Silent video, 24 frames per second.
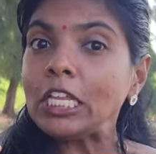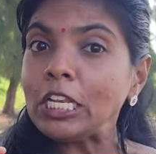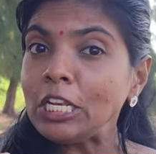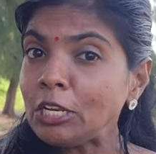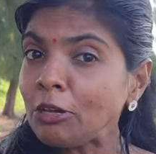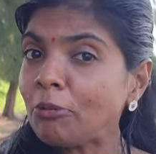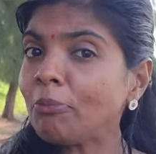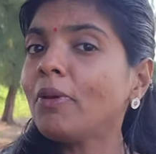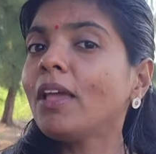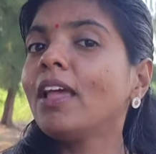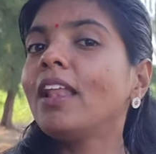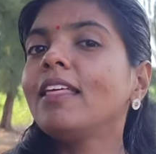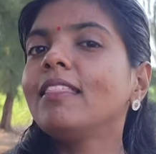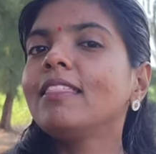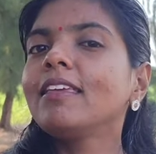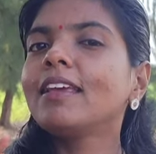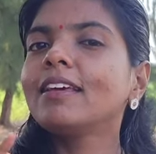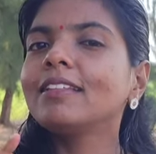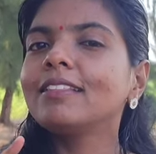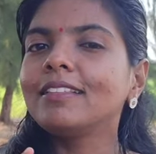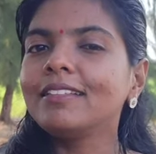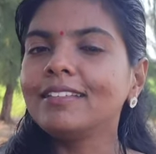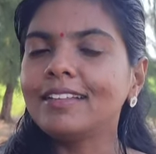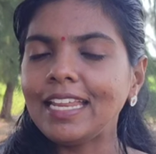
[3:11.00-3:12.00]
இன்னும்
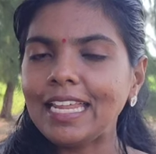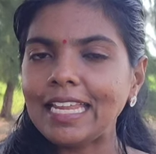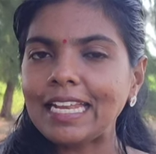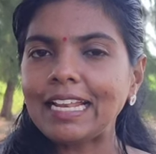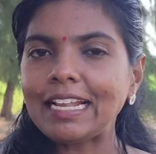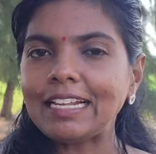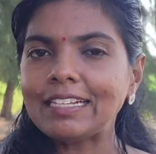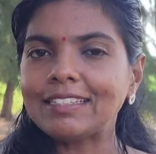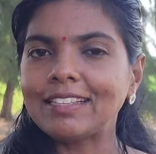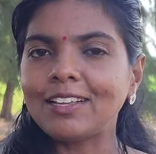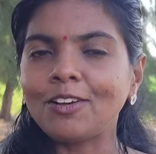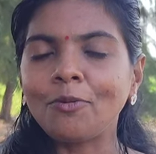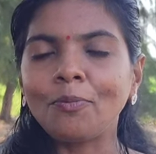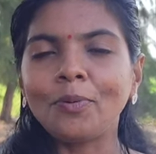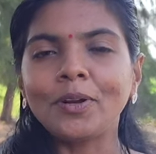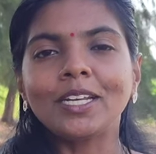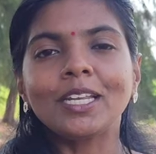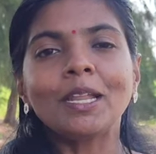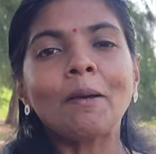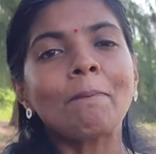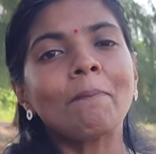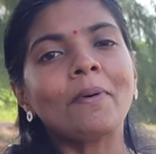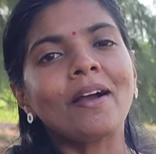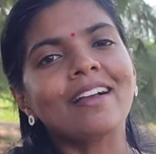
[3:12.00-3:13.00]
மேலதிக டீடைல்ஸ்
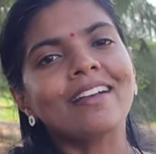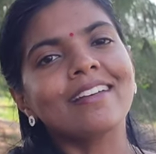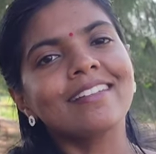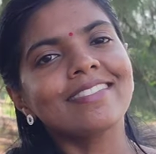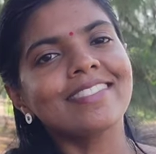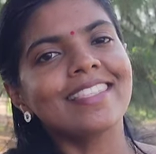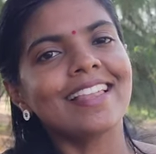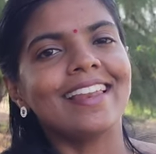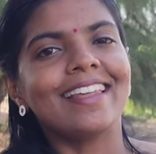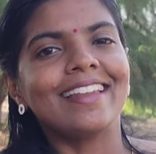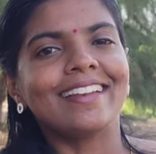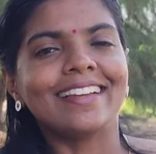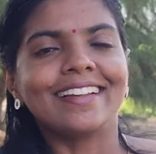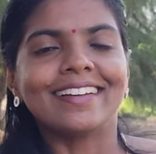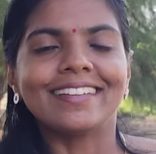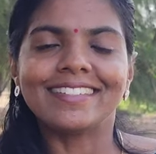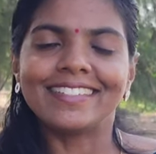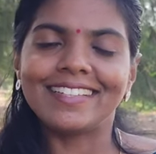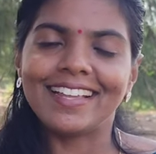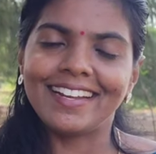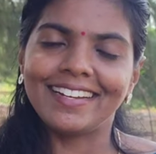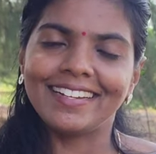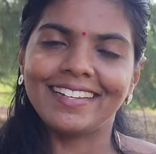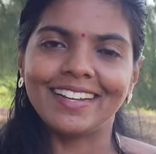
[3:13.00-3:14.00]
தேவைப்பட்டால் பக்கத்தில்
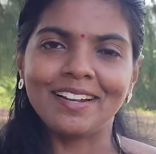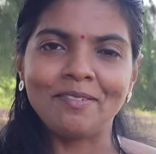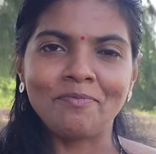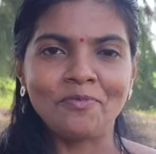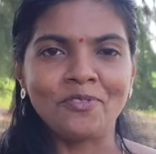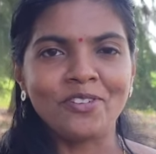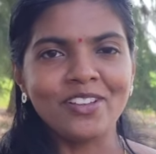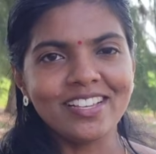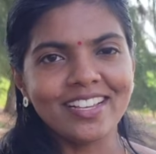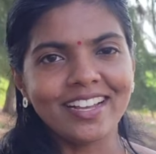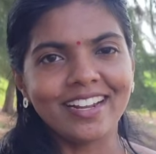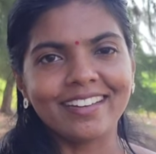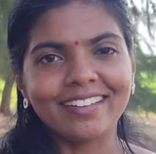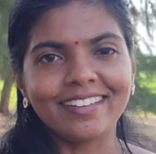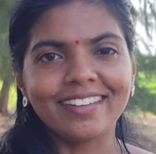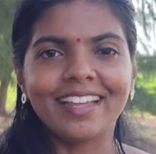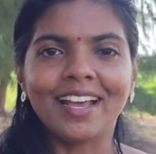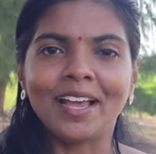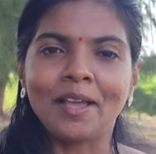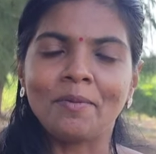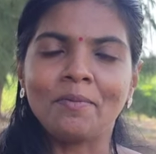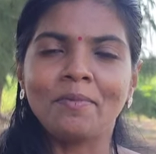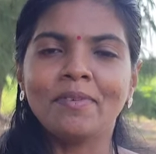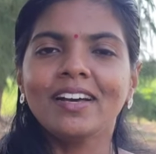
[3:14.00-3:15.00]
இருக்கிற சென்டரை போய்
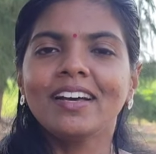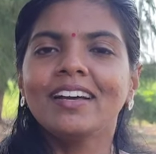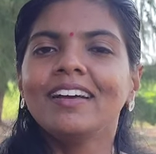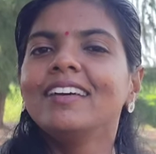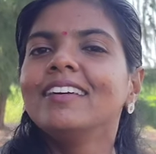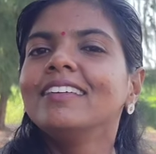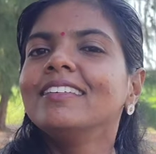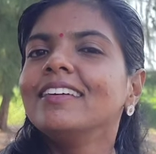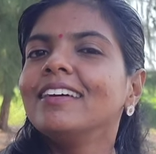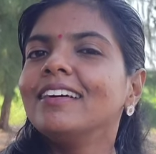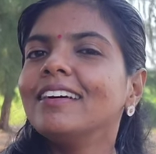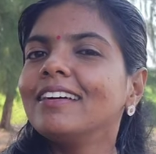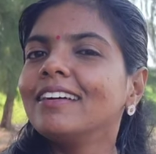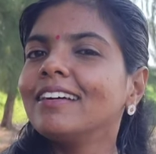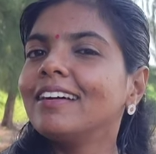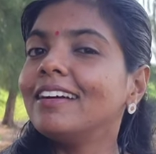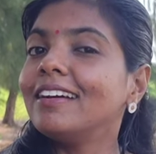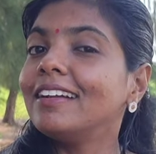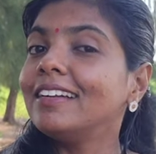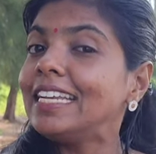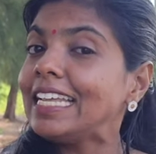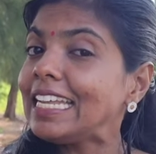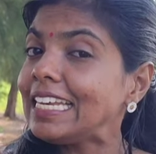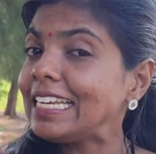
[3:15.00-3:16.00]

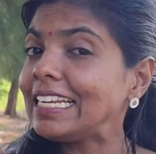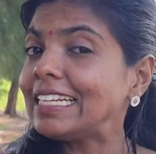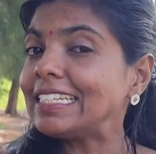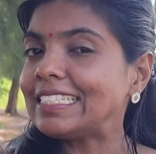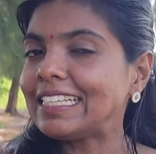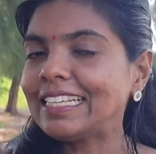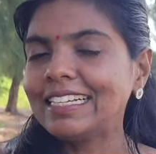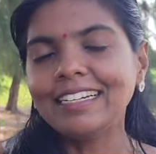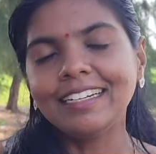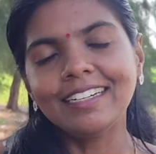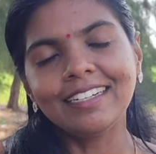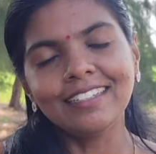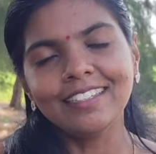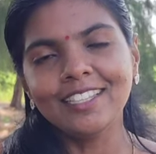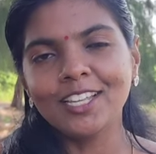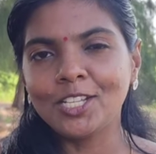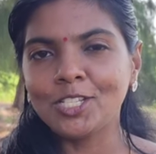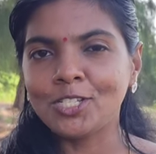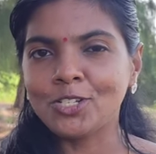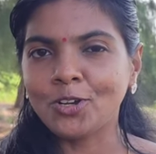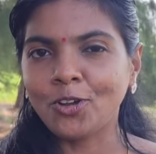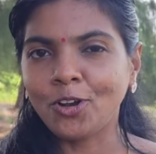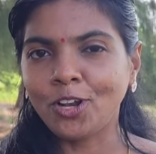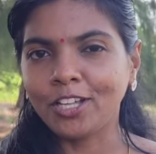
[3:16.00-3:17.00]
கட்டாயமாக டீடைல்ஸை கேட்டு
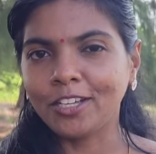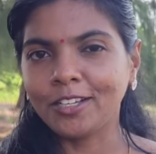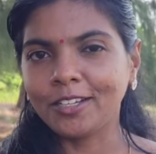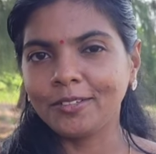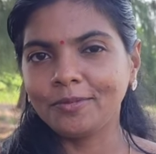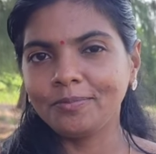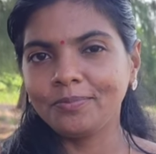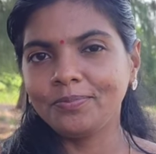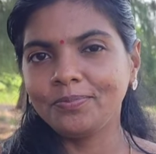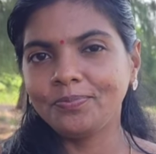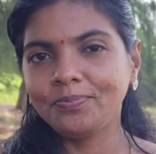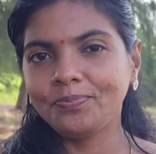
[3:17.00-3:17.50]
தெரிஞ்சுக்கொள்ளுங்க